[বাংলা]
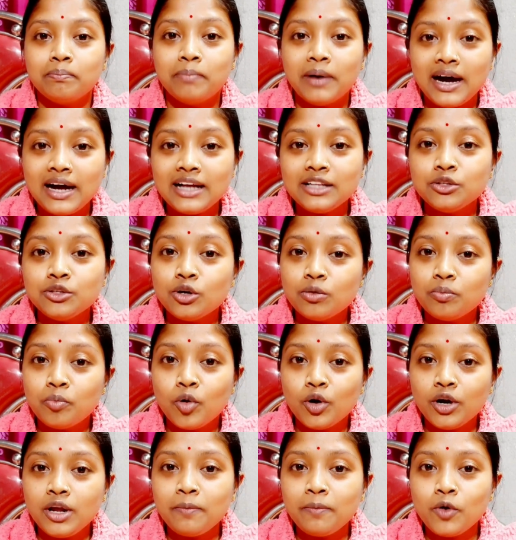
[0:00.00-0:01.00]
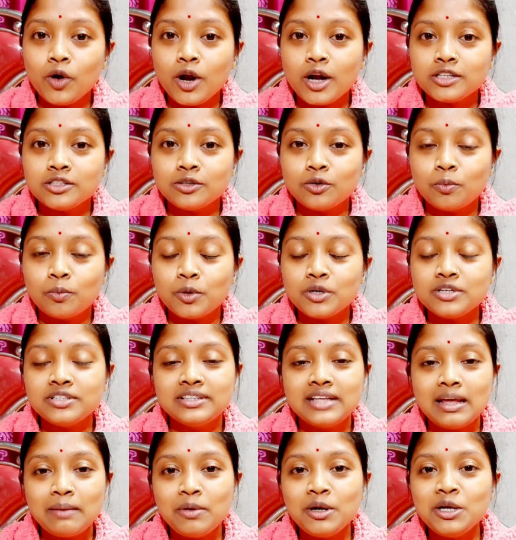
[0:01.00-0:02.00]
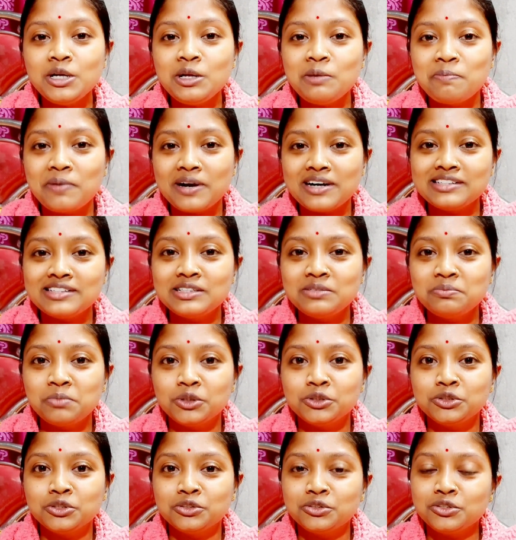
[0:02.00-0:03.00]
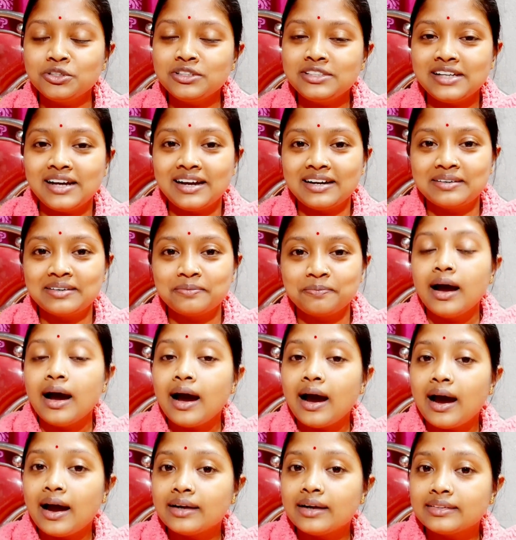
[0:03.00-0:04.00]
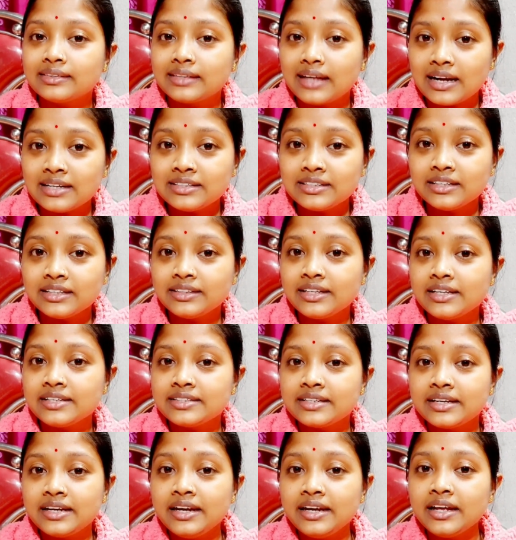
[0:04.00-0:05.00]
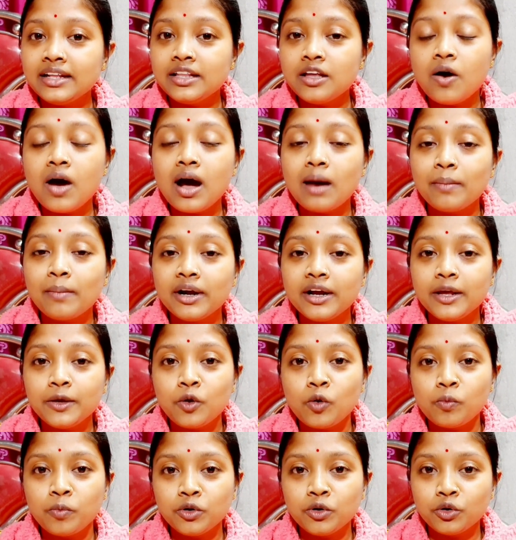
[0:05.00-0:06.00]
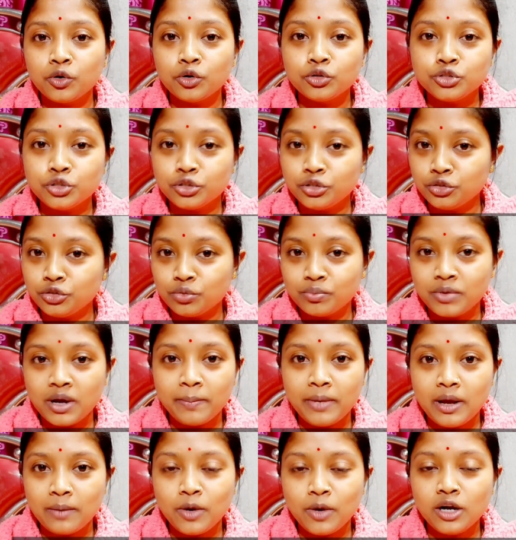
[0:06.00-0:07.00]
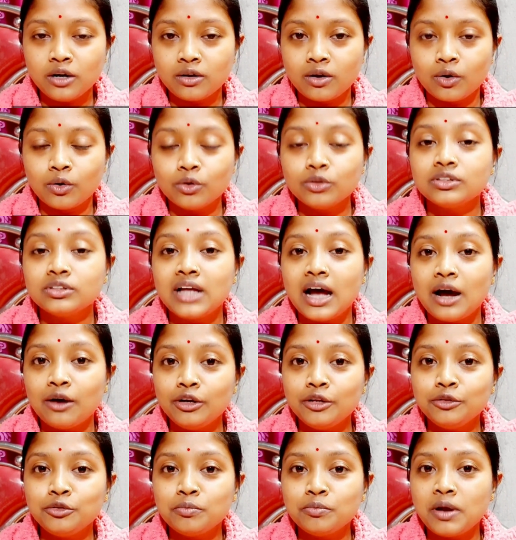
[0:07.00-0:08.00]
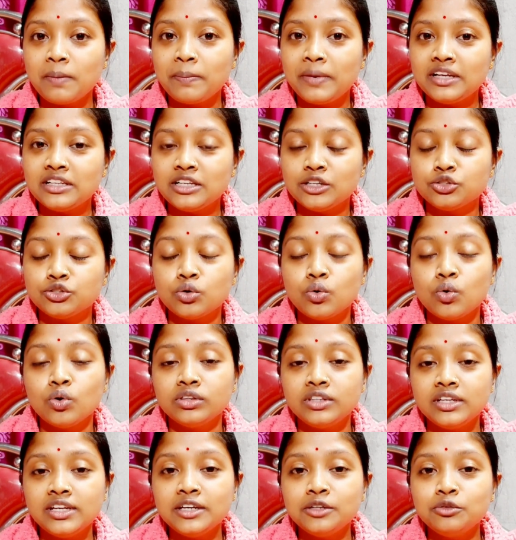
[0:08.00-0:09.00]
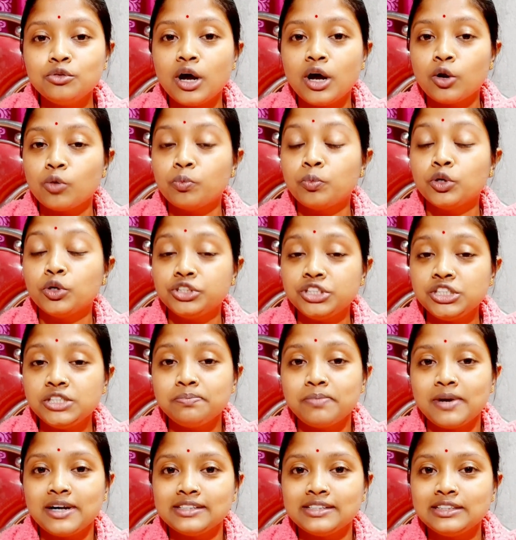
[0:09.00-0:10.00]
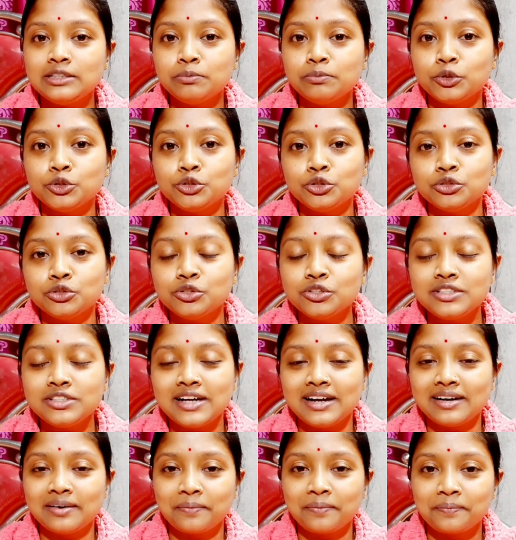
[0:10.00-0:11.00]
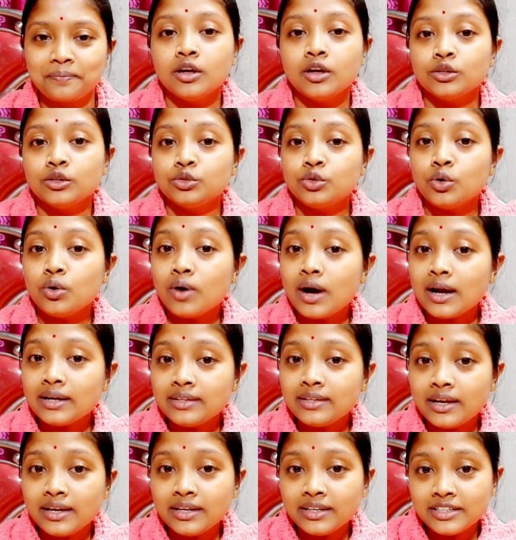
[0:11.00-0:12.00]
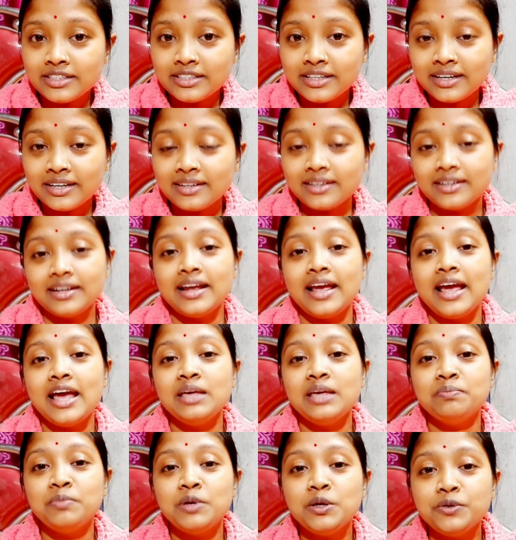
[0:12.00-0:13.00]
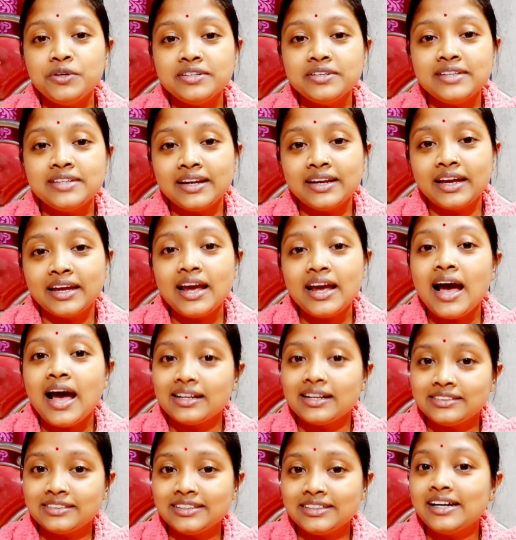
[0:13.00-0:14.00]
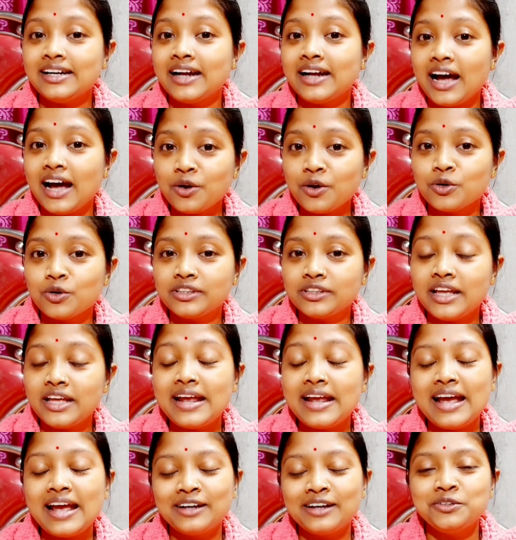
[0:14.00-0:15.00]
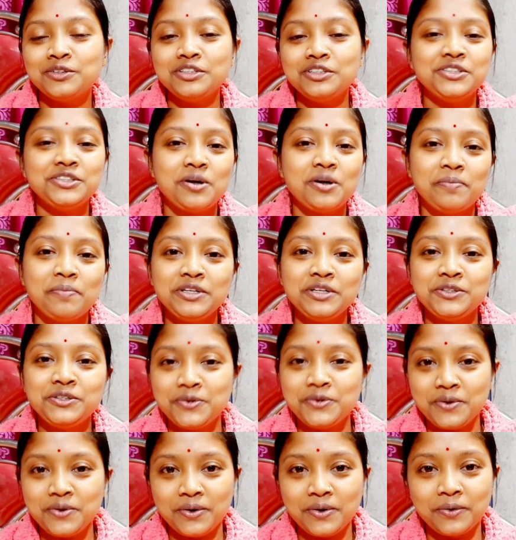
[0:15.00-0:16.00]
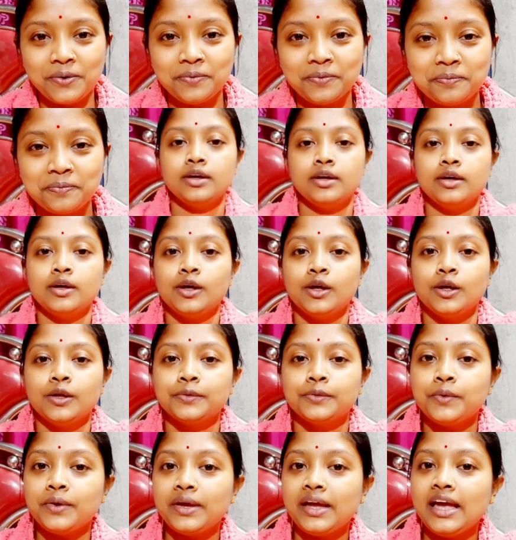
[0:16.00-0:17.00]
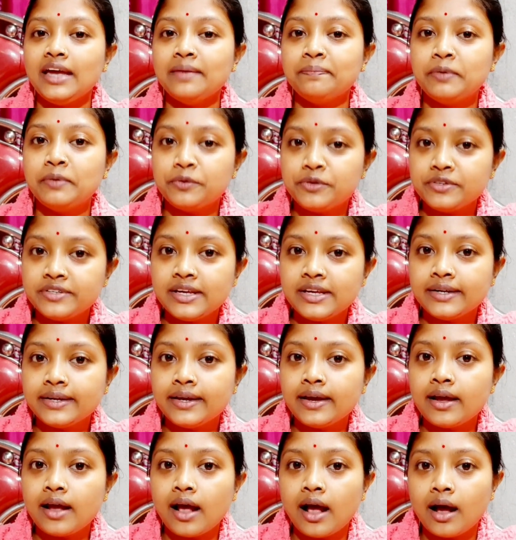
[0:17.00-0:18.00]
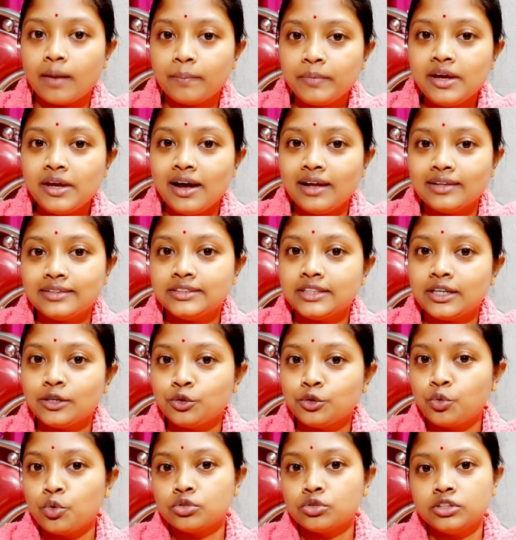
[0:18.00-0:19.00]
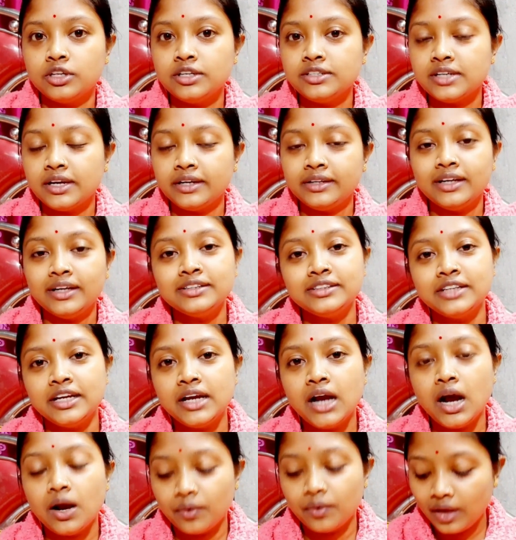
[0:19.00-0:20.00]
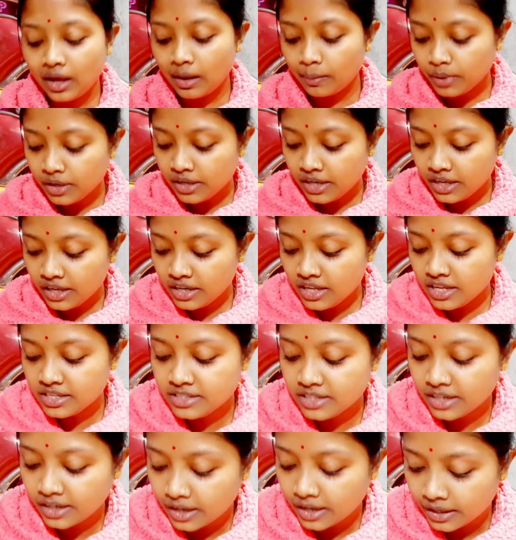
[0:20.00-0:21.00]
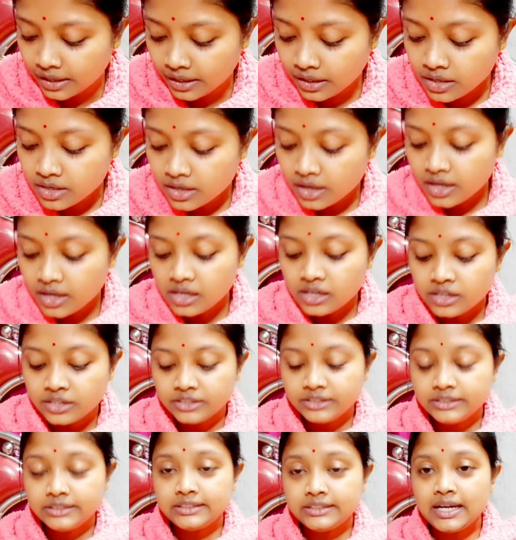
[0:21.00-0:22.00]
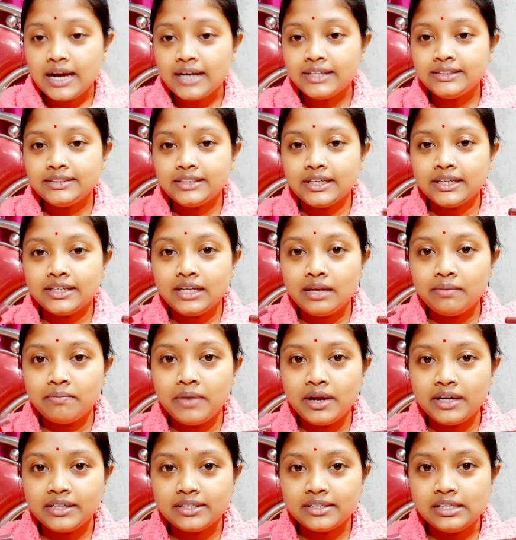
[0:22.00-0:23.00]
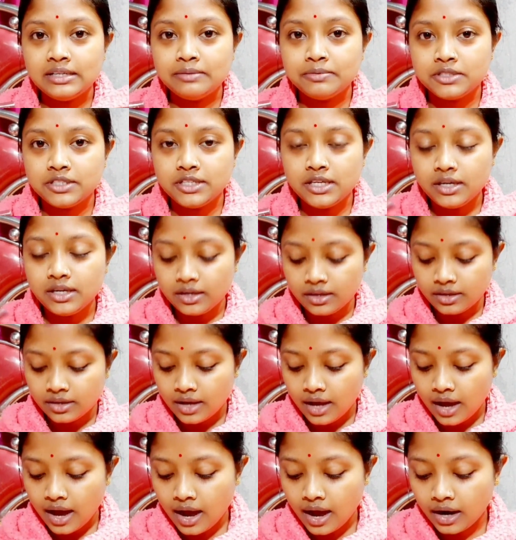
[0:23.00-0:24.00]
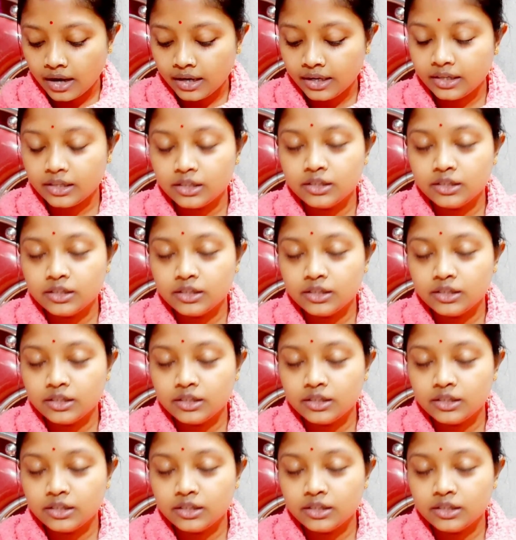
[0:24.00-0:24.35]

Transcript: বাথ ওর বডি প্রোডাক্টসের উপর সেভেন্টি পার্সেন্ট পর্যন্ত ছাড় আর তার সাথে স্ক্রিনে দেওয়া আমার এই কুপন কোড যদি তোমরা ব্যবহার করো তাহলে তোমরা পেয়ে যাচ্ছ অতিরিক্ত আরও পঁচিশ পার্সেন্ট পর্যন্ত ছাড় তো আর দেরি কিসের এই বিউটি সেলকে হাতছাড়া না করতে এক্ষুনি শপিং শুরু করো তো এই বিউটি সেলকে আমি হাতছাড়া তো করতেই চাই না সেই কারণে আমি নিয়ে নিয়েছি এখানে চার চারটে ম্যাট লিপস্টিক আর